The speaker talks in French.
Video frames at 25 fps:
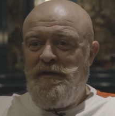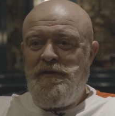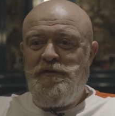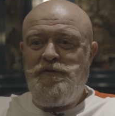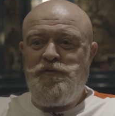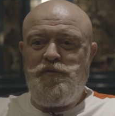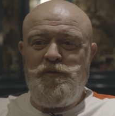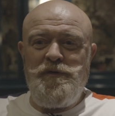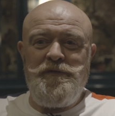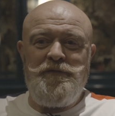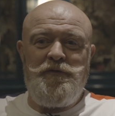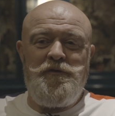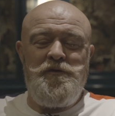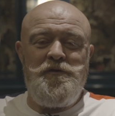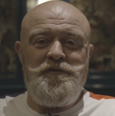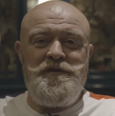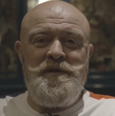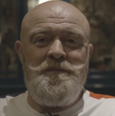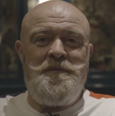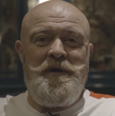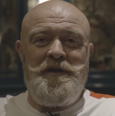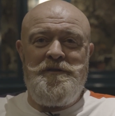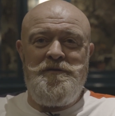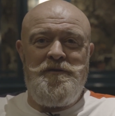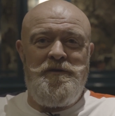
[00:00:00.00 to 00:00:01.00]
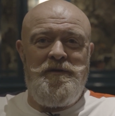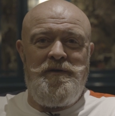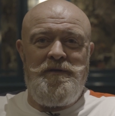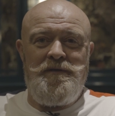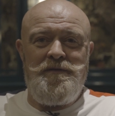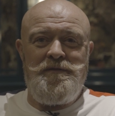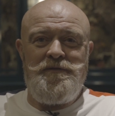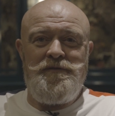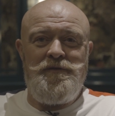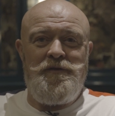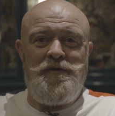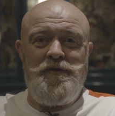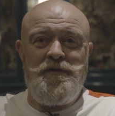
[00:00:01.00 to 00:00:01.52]
suivre le
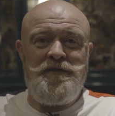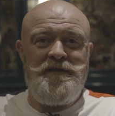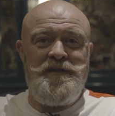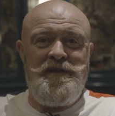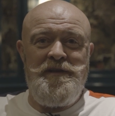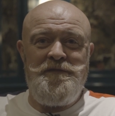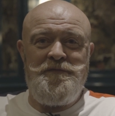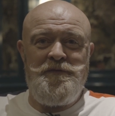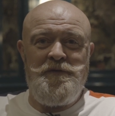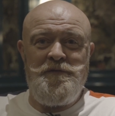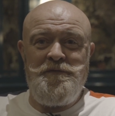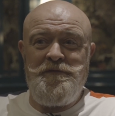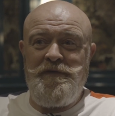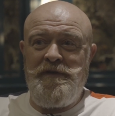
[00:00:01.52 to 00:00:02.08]
dépanneur sur leur téléphone.